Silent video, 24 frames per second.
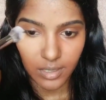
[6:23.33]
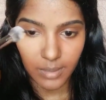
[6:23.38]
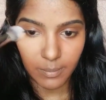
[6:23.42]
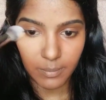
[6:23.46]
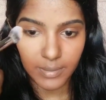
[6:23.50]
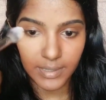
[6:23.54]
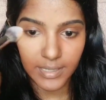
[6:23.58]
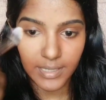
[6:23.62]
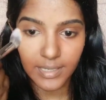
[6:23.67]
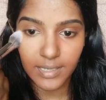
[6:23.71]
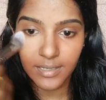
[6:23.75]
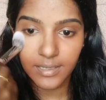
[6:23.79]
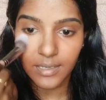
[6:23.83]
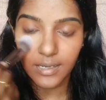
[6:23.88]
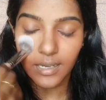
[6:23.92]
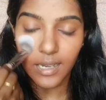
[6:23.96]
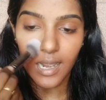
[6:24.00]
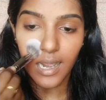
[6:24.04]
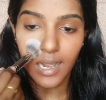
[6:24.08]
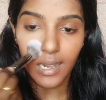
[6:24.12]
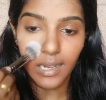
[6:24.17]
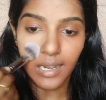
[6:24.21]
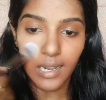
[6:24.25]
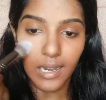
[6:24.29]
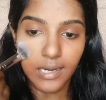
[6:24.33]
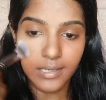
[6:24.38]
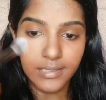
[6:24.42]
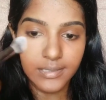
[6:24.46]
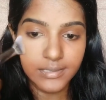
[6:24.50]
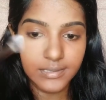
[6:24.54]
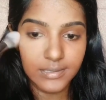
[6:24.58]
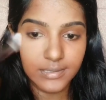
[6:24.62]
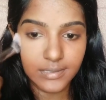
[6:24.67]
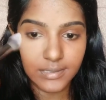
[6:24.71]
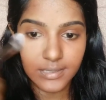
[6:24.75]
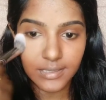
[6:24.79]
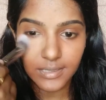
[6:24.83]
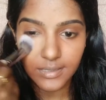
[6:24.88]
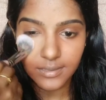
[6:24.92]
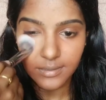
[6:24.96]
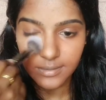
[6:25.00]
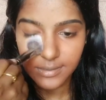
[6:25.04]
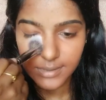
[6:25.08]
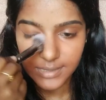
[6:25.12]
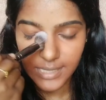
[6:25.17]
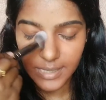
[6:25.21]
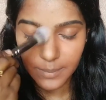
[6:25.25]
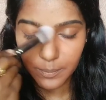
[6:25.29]
இப்படி அழுத்தி
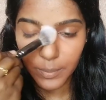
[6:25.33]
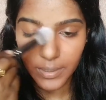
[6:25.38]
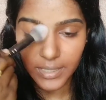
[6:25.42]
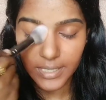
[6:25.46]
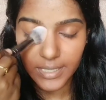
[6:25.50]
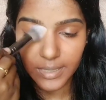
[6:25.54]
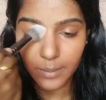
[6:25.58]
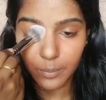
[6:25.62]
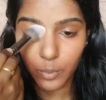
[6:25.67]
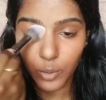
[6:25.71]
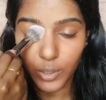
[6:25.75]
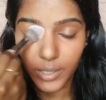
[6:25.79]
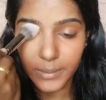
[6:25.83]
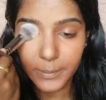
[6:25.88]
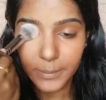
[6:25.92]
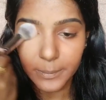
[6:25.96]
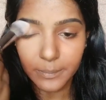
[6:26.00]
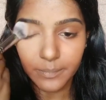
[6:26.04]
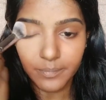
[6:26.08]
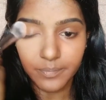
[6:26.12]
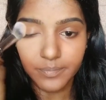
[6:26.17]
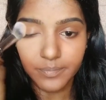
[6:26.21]
செட் பண்ணிக்க போகிறேன்